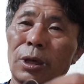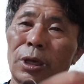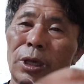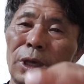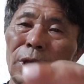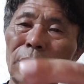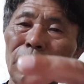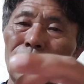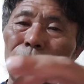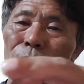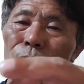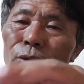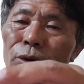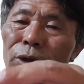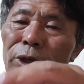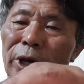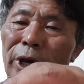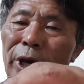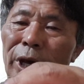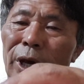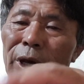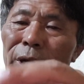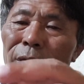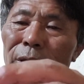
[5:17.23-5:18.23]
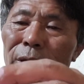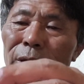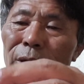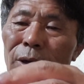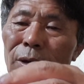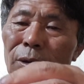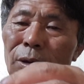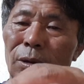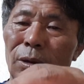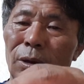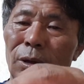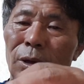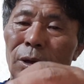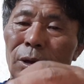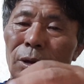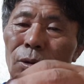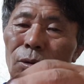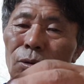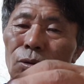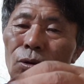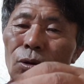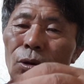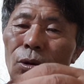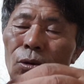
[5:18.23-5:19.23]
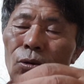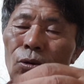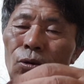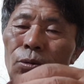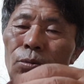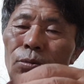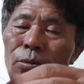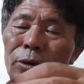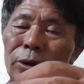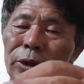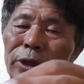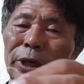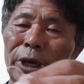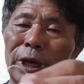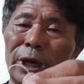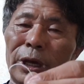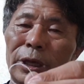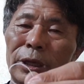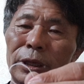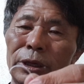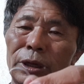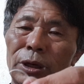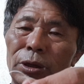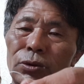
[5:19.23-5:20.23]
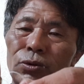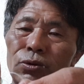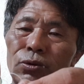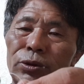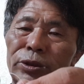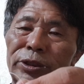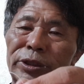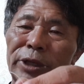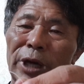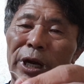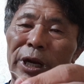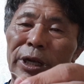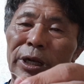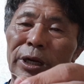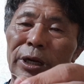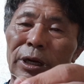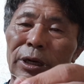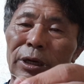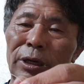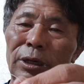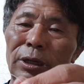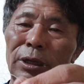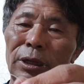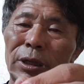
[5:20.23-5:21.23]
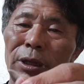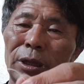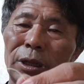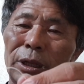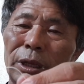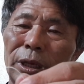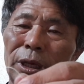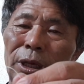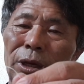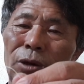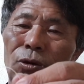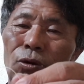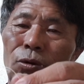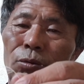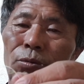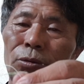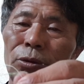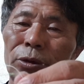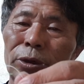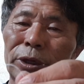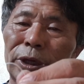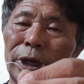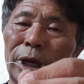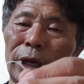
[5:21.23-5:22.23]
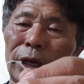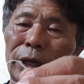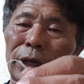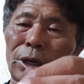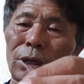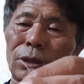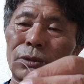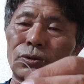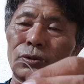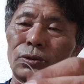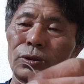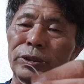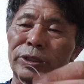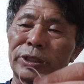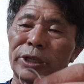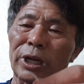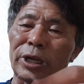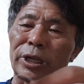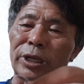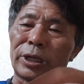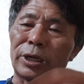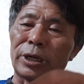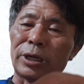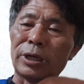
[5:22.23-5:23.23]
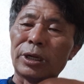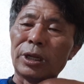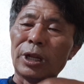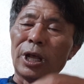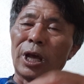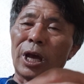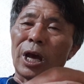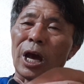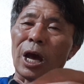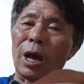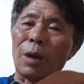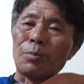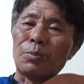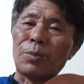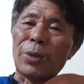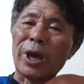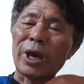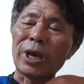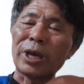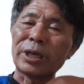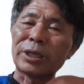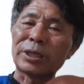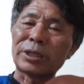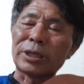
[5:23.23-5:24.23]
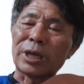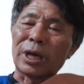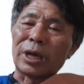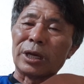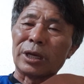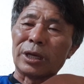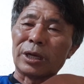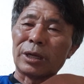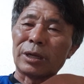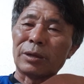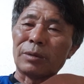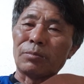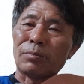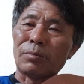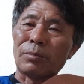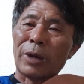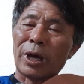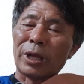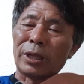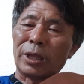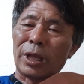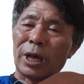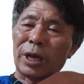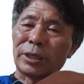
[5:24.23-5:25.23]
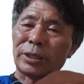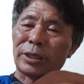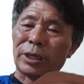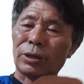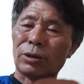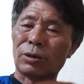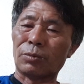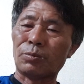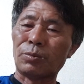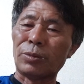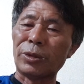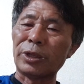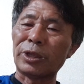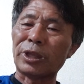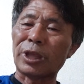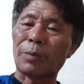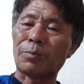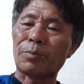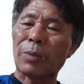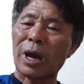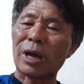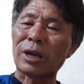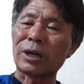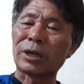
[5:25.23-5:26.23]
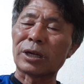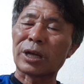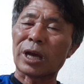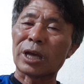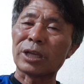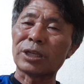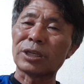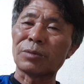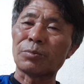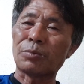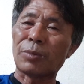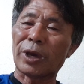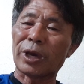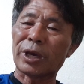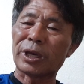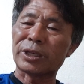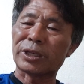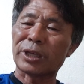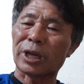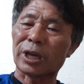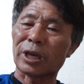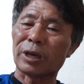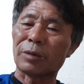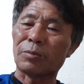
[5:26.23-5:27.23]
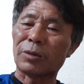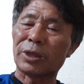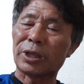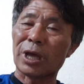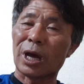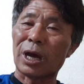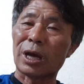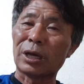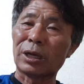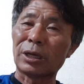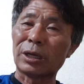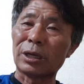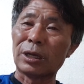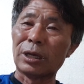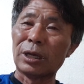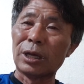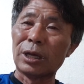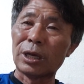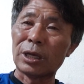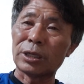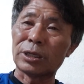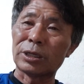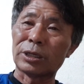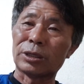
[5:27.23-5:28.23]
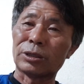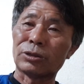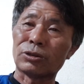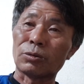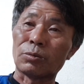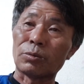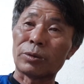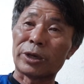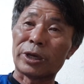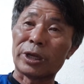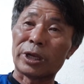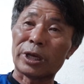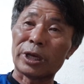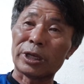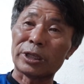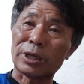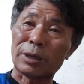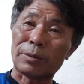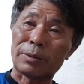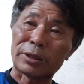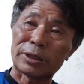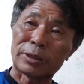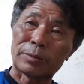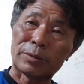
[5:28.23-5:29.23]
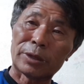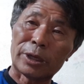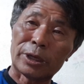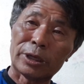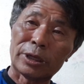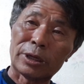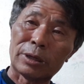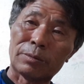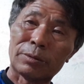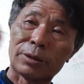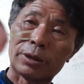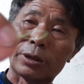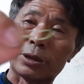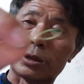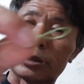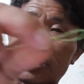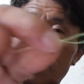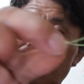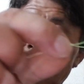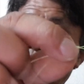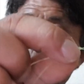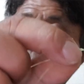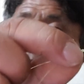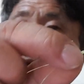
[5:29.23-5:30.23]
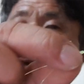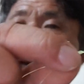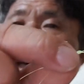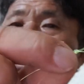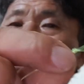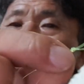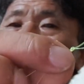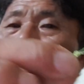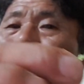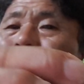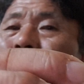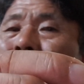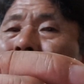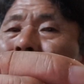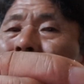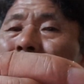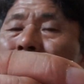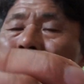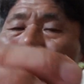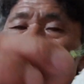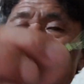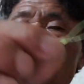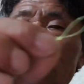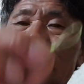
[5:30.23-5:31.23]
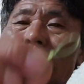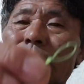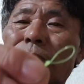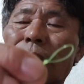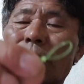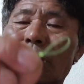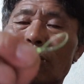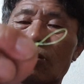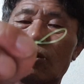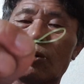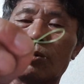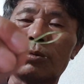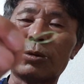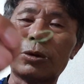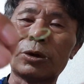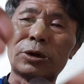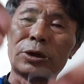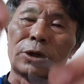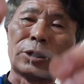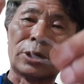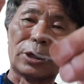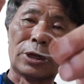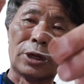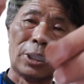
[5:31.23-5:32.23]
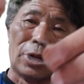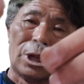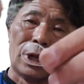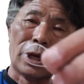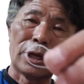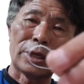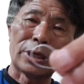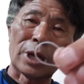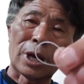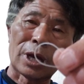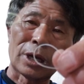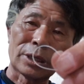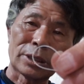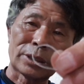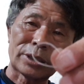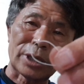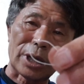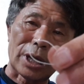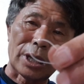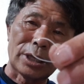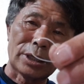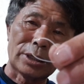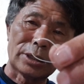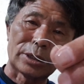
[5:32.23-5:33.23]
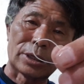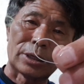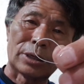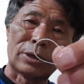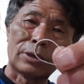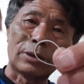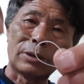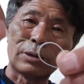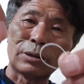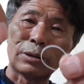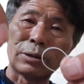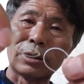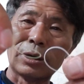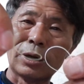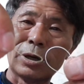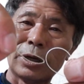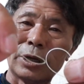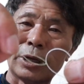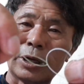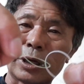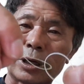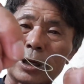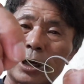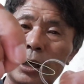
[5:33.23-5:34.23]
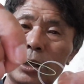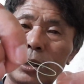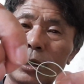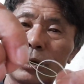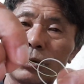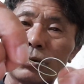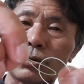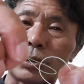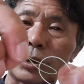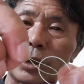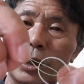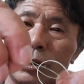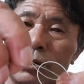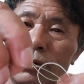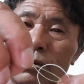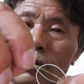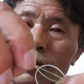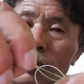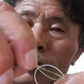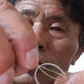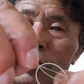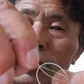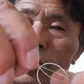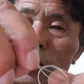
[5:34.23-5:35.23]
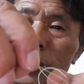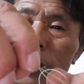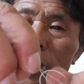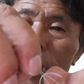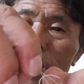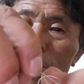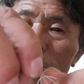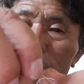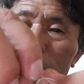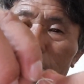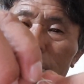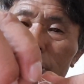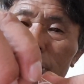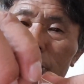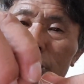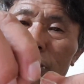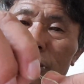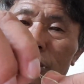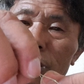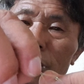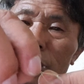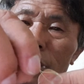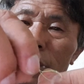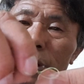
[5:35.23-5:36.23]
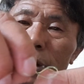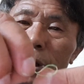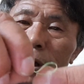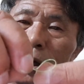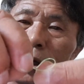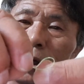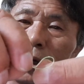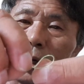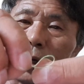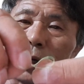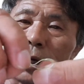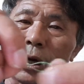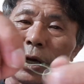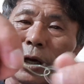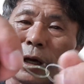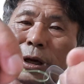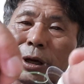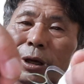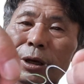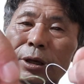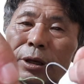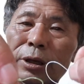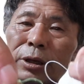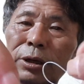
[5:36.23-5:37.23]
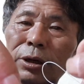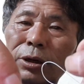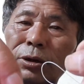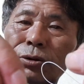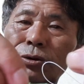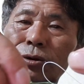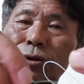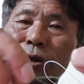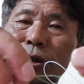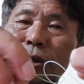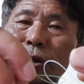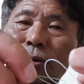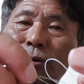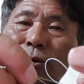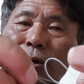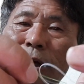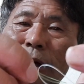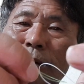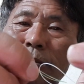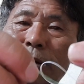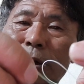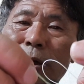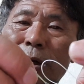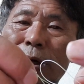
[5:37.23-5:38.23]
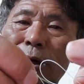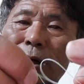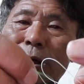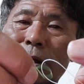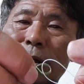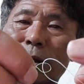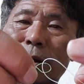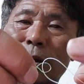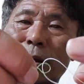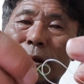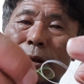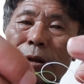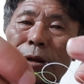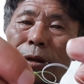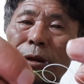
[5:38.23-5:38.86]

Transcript: 이 위에 요 구멍에 이어줄 자리를 이 구멍에 이어줄 자리를 한100 이상 만 하세요. 밑에 반을 까진 100 이상입니다. 저는 좀 길게 잡았습니다. 여러분들 선명하게 좋도록 이렇게 구멍을 양 사이즈로 이렇게 이어주세요. 구멍을 양 사이즈로 이렇게 이어주시고 나면은